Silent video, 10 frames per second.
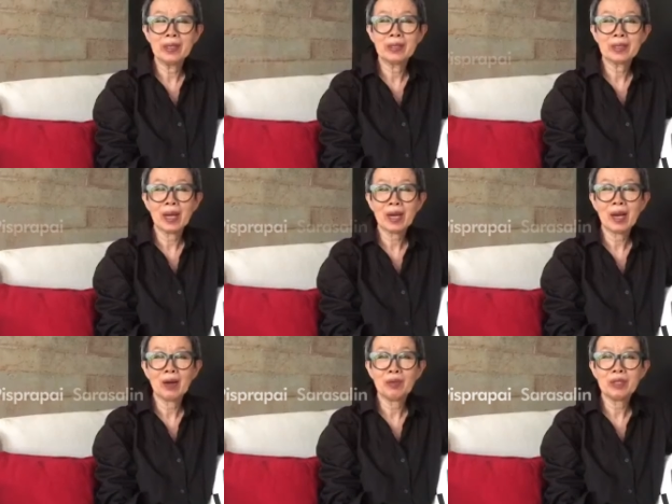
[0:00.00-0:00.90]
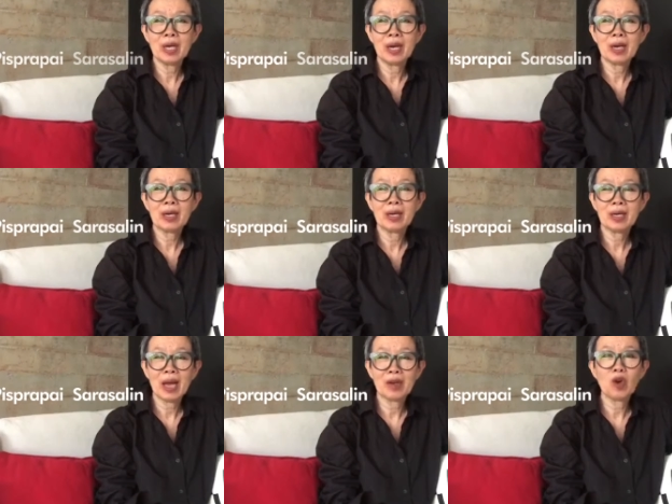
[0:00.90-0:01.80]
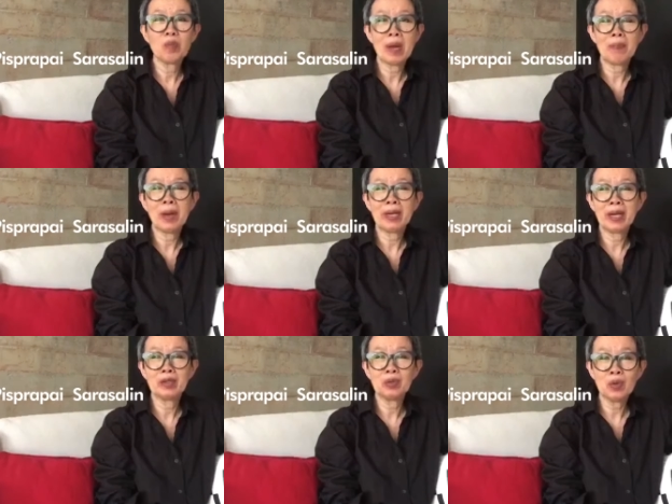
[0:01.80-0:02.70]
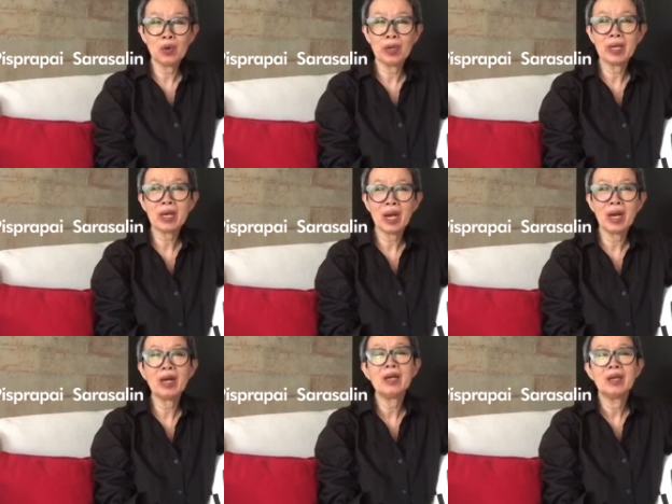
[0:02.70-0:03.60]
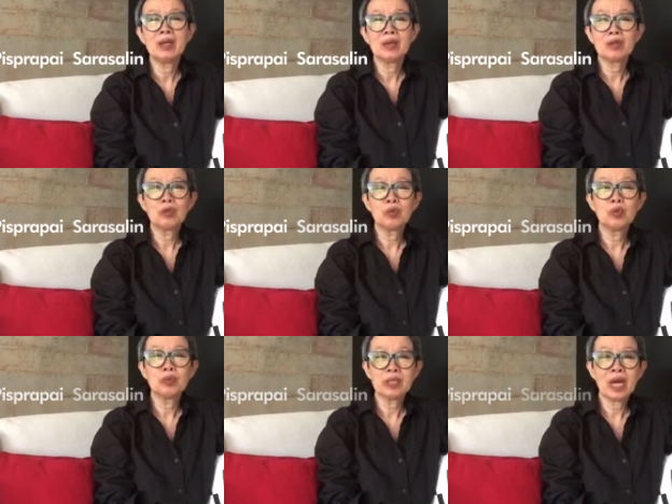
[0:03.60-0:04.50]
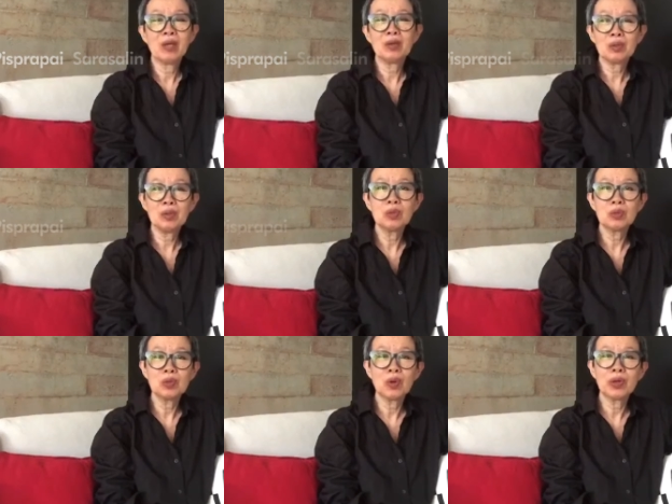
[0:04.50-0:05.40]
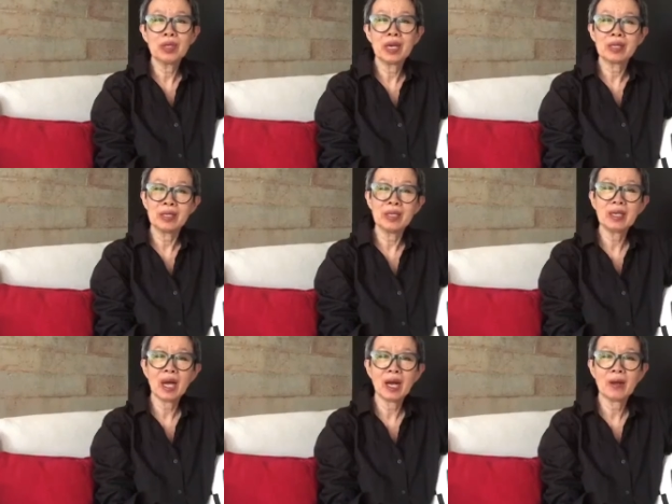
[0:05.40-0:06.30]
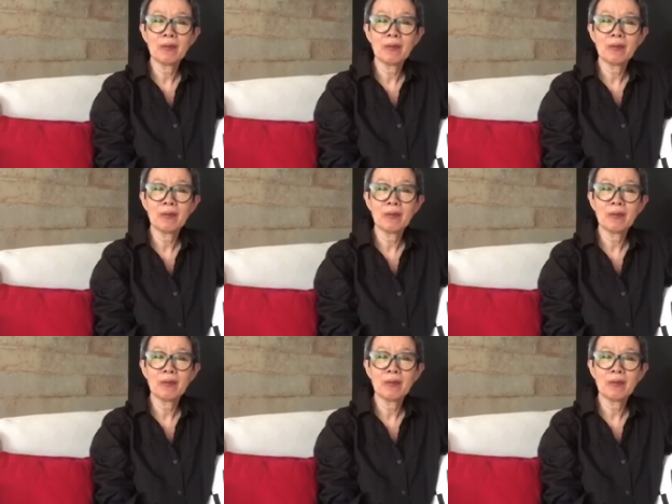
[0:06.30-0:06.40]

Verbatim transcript: ฑิตสาขาวิชาการออกแบบภายในทุกคนนะคะ ครูภูมิใจลูกๆทุกคนอย่างยิ่งค่ะ